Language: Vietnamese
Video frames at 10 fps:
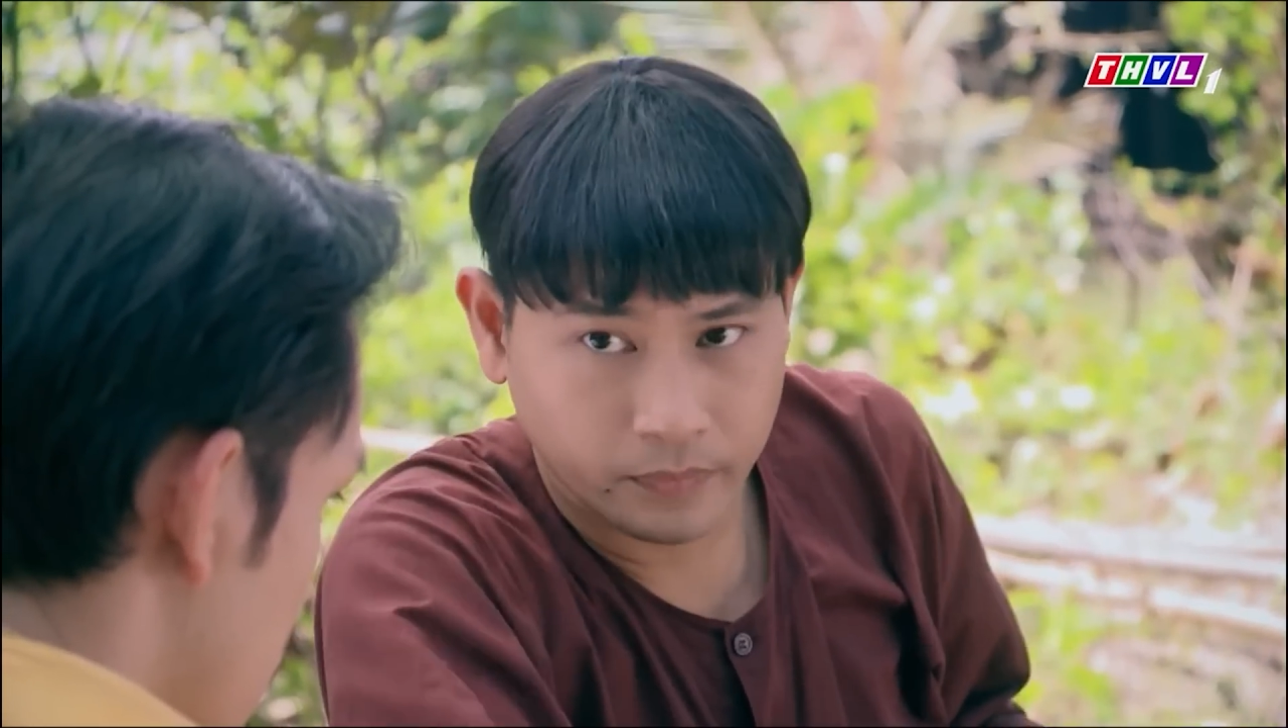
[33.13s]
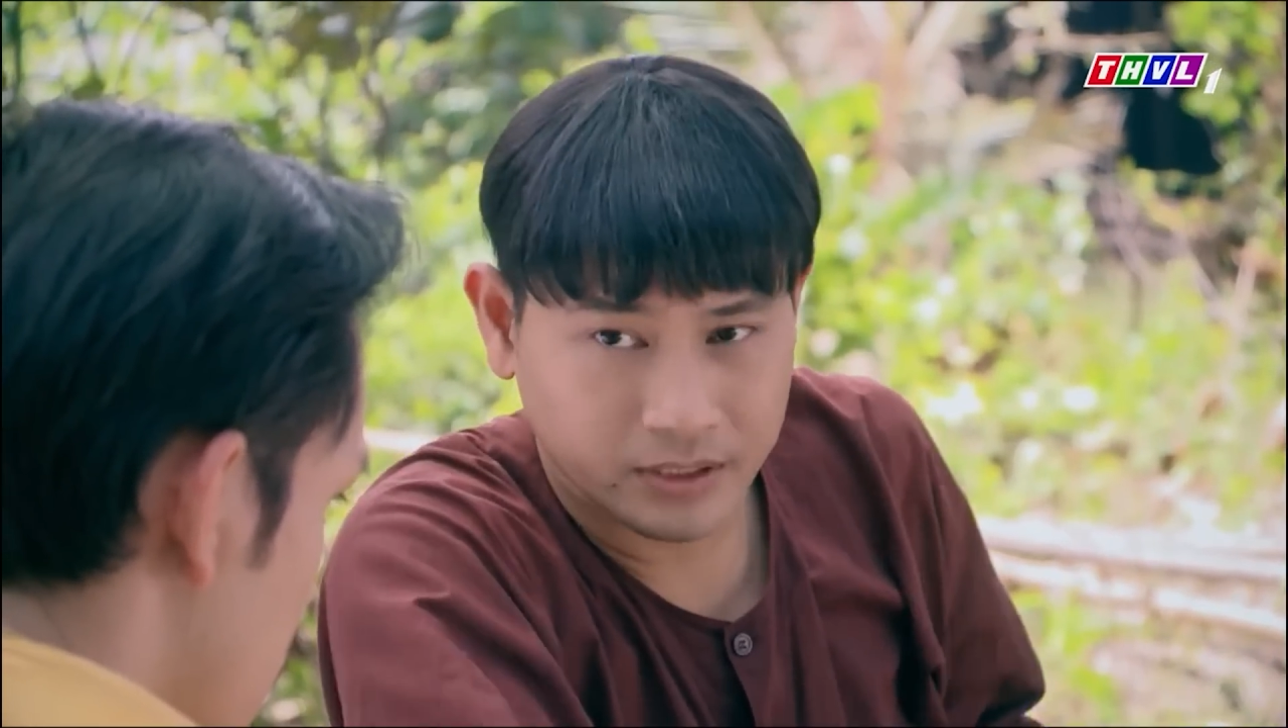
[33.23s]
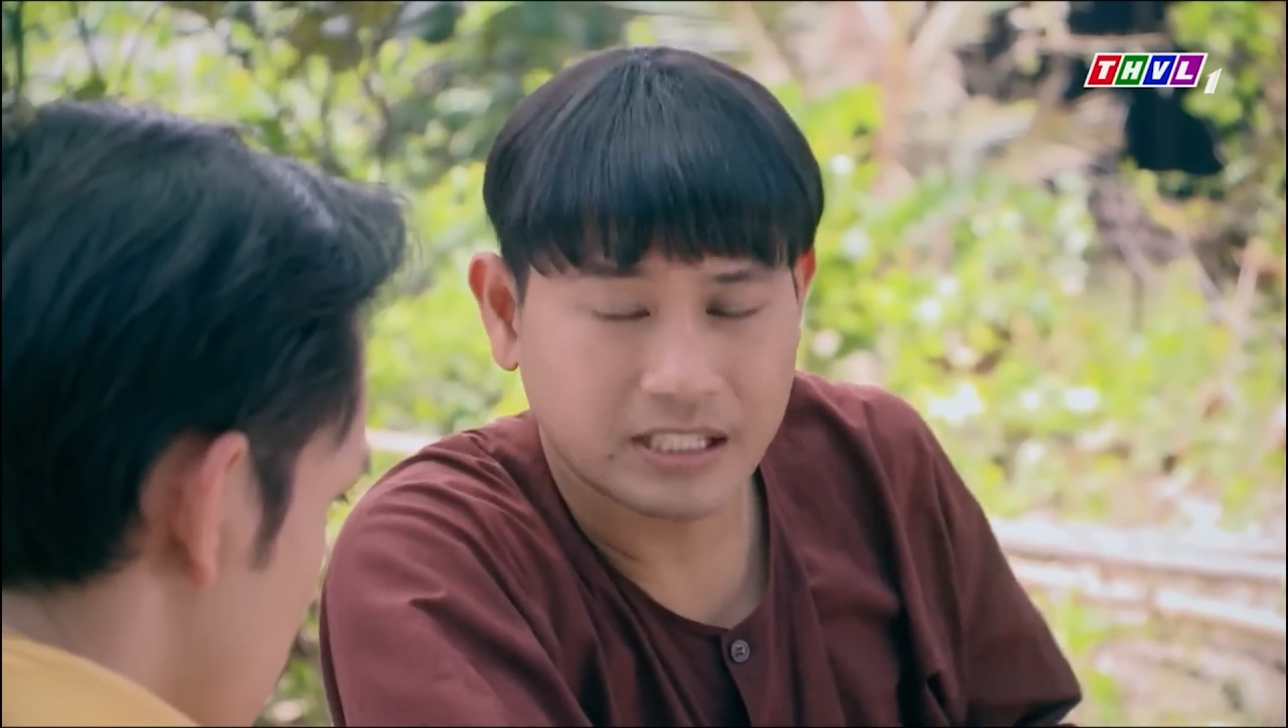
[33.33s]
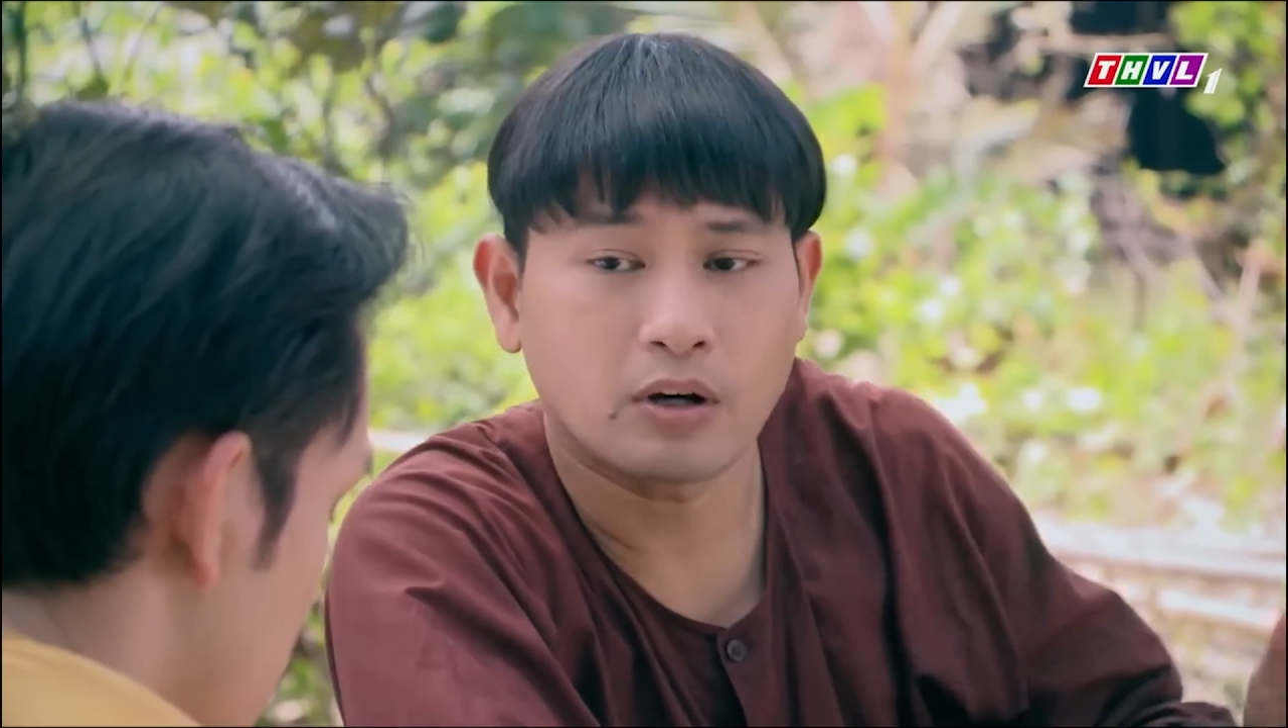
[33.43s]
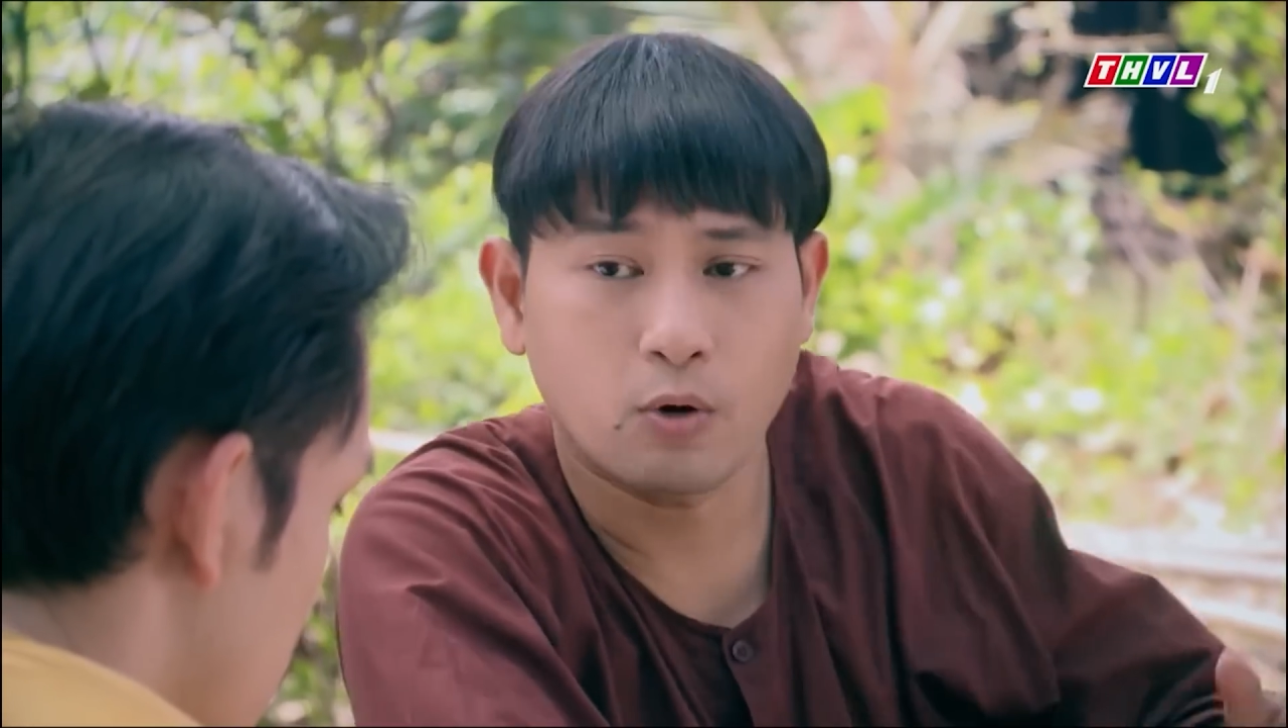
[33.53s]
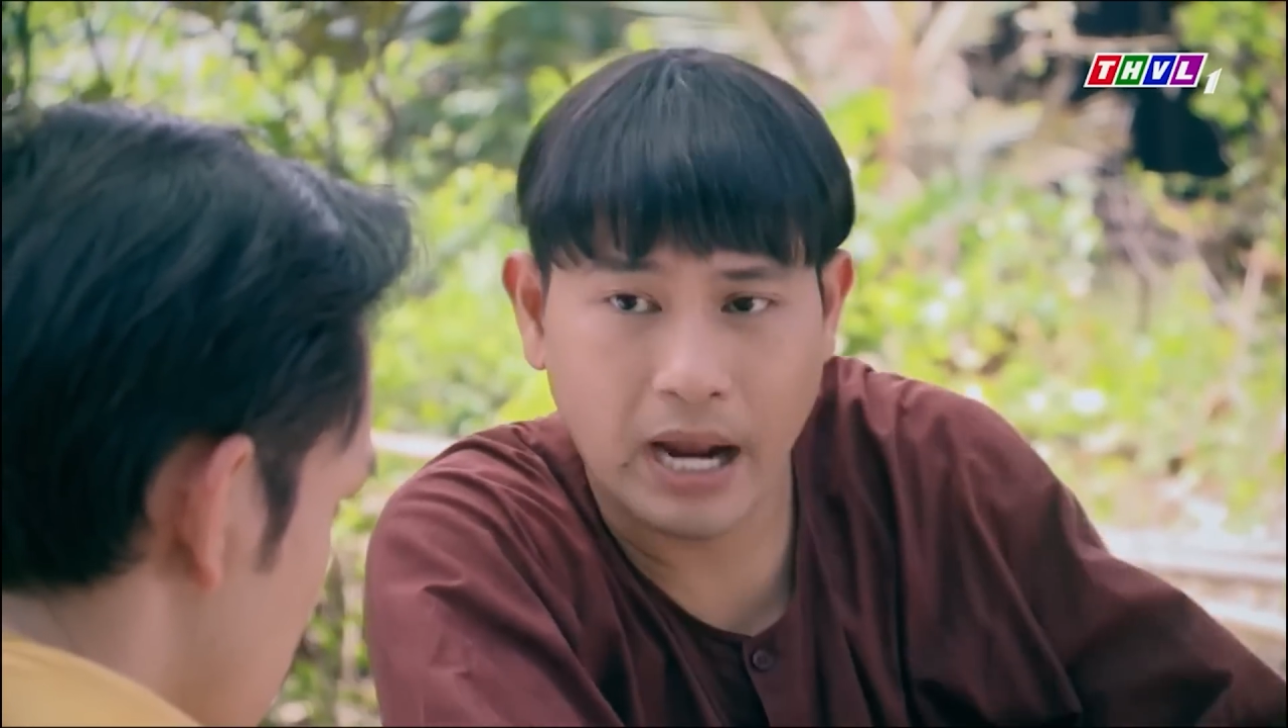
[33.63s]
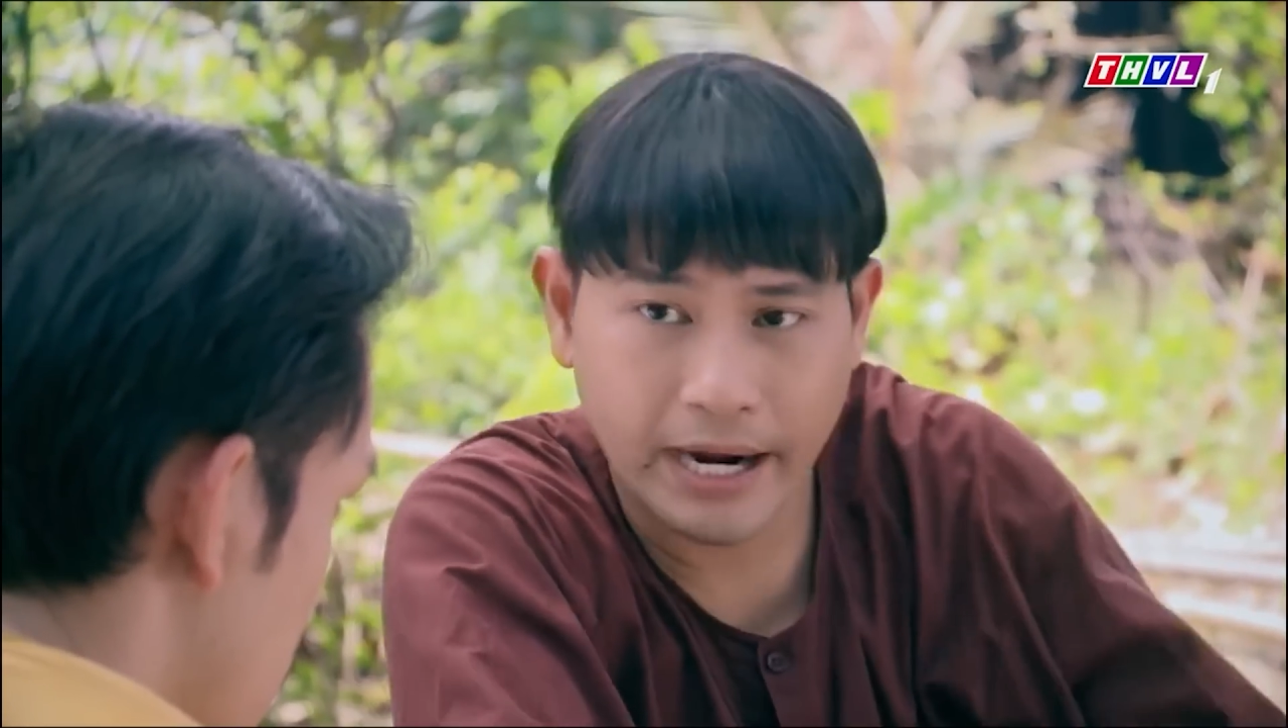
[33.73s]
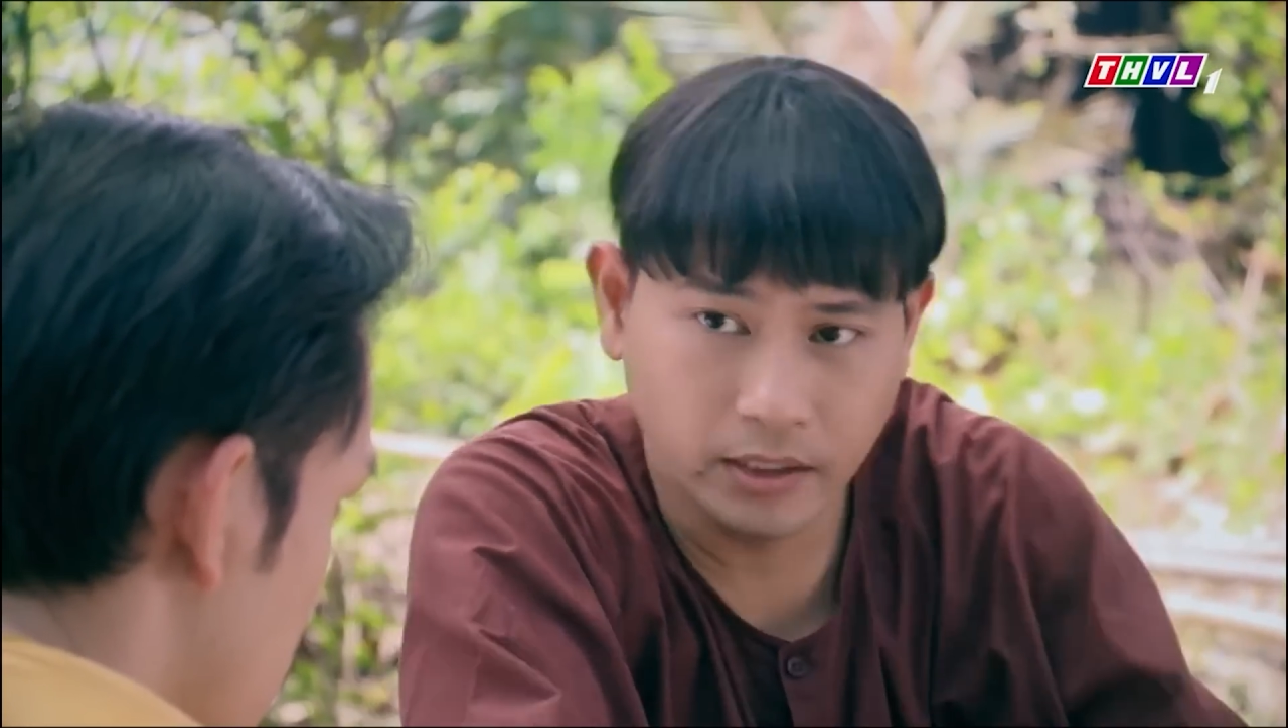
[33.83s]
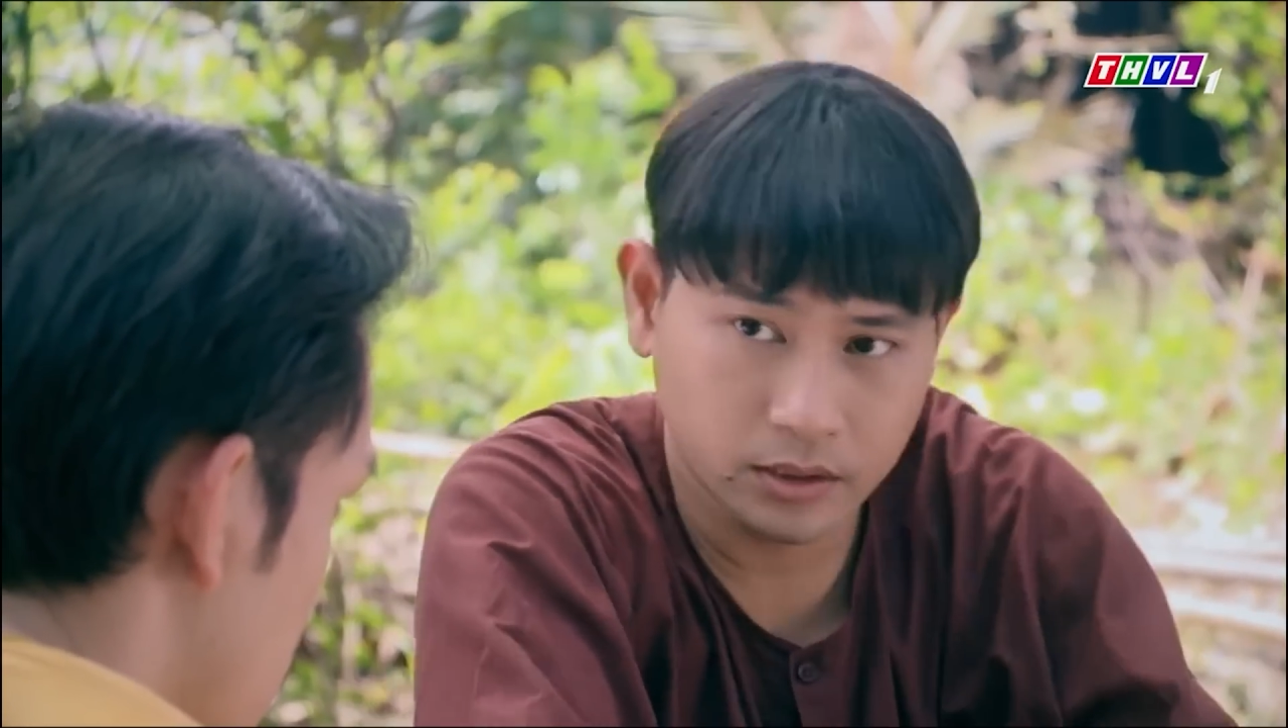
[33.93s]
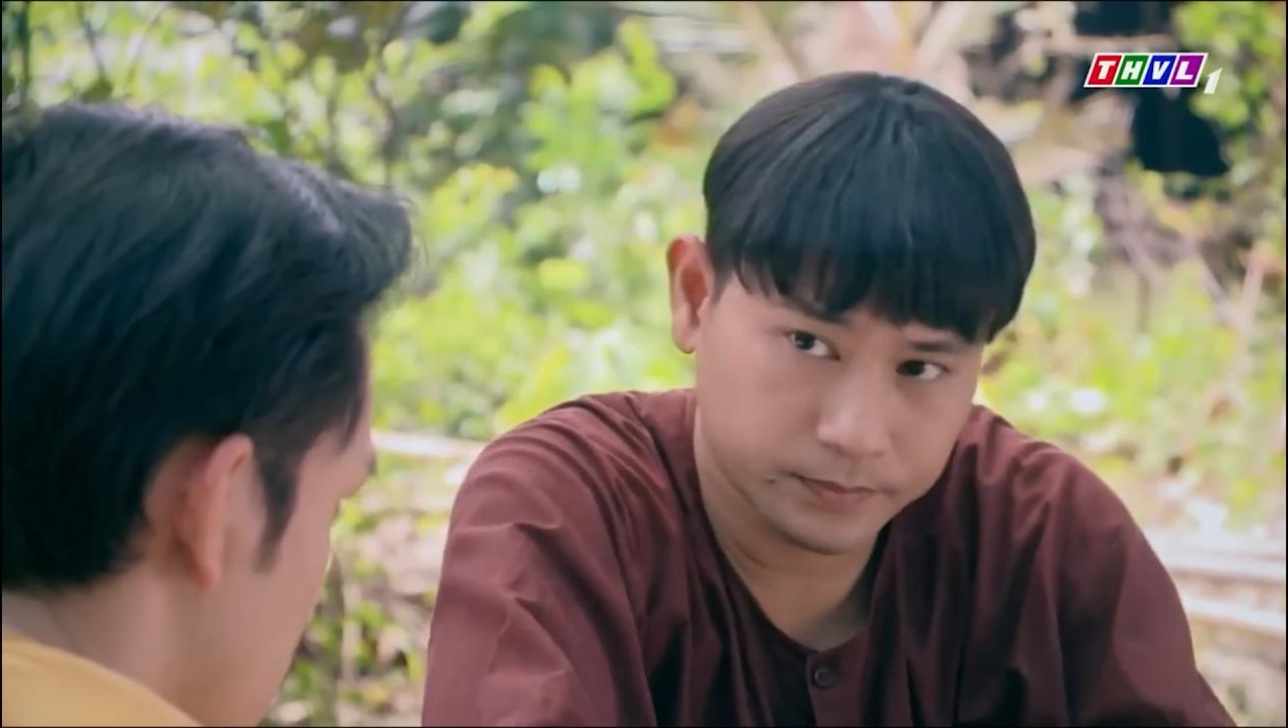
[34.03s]
sao cậu cãi
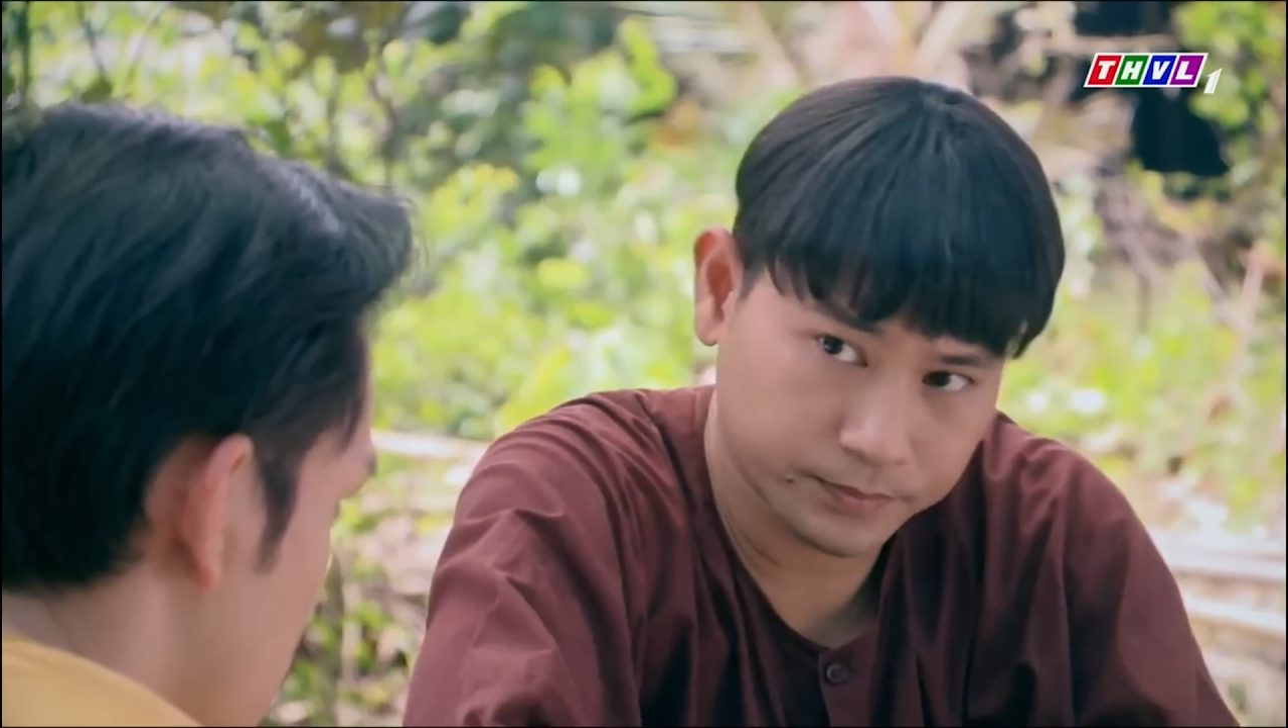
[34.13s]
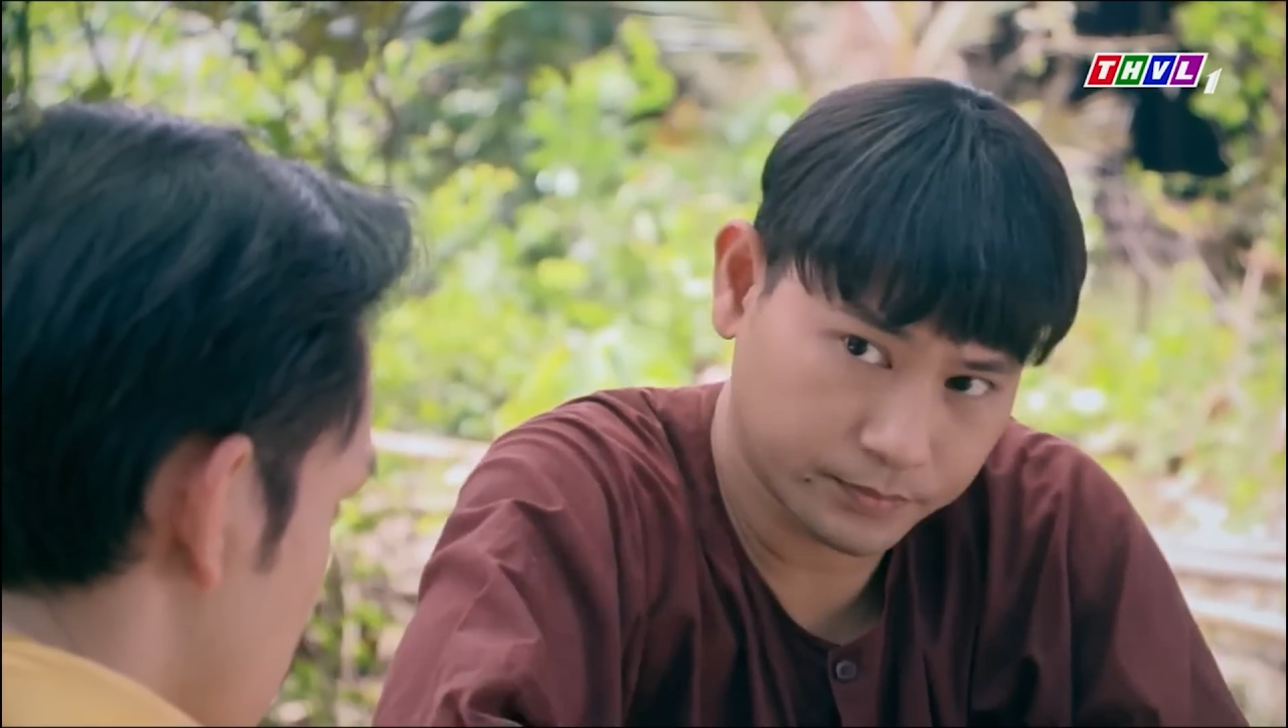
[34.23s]
được